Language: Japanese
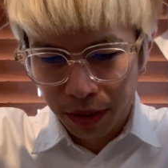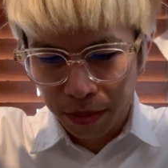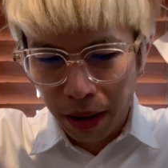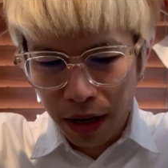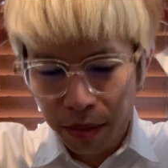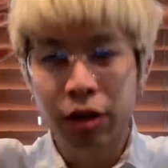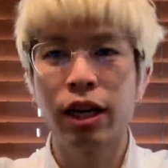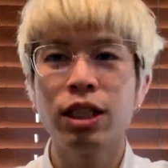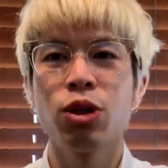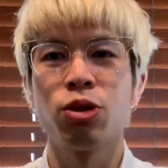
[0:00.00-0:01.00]
番組の
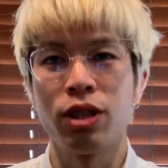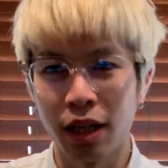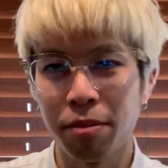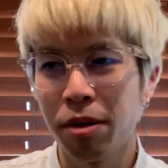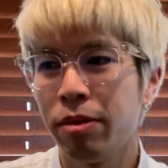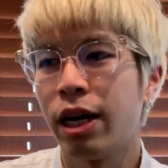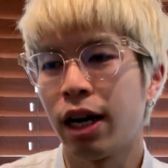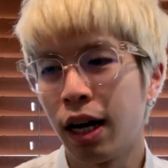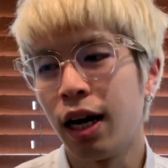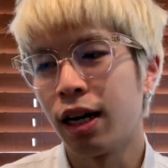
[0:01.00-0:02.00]
ゲストとしてね
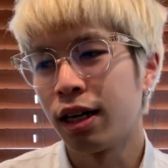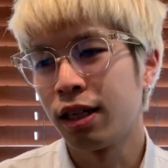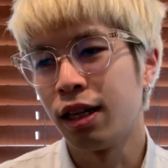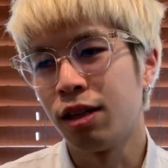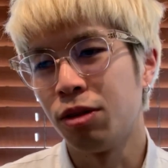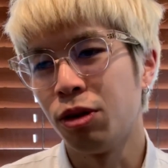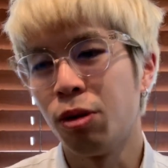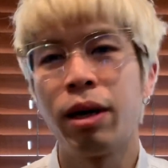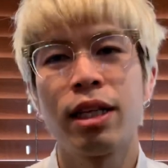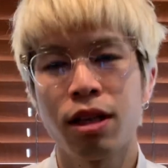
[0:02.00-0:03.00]
ビビアンがあの
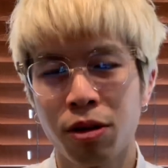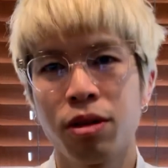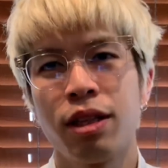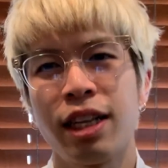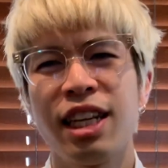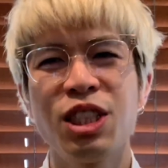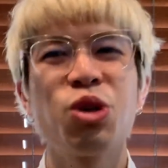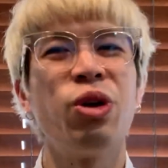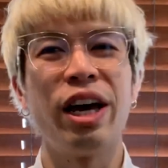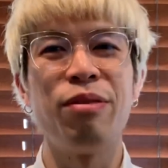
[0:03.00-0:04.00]
呼ばれたと。だ徹
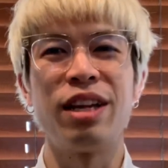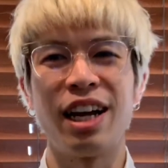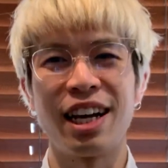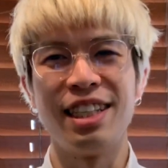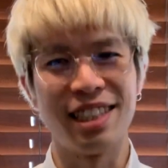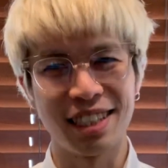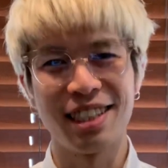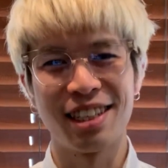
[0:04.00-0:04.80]
子の部屋みたいな感じ。